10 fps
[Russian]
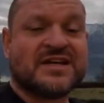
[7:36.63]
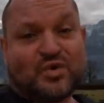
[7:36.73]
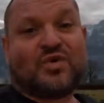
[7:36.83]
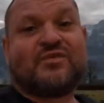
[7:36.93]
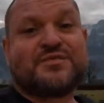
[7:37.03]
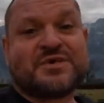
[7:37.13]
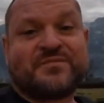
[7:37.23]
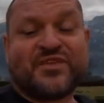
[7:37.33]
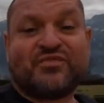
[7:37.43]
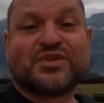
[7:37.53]
Ну, в
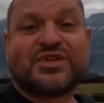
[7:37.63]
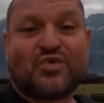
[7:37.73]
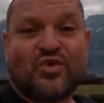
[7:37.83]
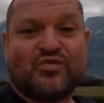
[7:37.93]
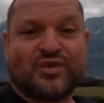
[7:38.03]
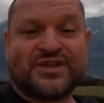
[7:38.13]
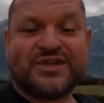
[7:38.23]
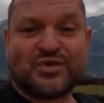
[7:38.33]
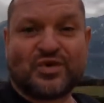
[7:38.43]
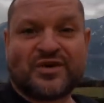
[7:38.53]
общем, вот такой вот
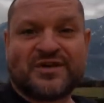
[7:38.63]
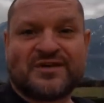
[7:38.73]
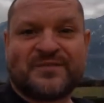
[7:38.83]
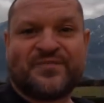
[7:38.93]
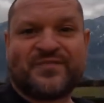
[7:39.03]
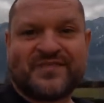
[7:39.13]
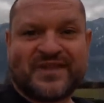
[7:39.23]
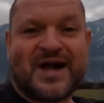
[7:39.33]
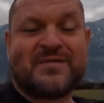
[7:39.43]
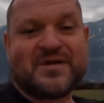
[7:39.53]
итог,
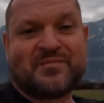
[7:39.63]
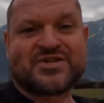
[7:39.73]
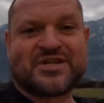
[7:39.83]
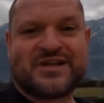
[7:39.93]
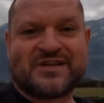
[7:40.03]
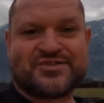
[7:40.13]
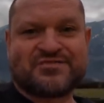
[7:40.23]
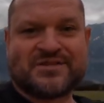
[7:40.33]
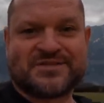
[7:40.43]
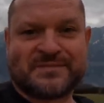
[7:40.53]
а мы пошли
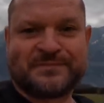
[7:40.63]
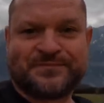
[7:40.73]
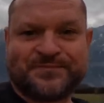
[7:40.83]
харчеваться.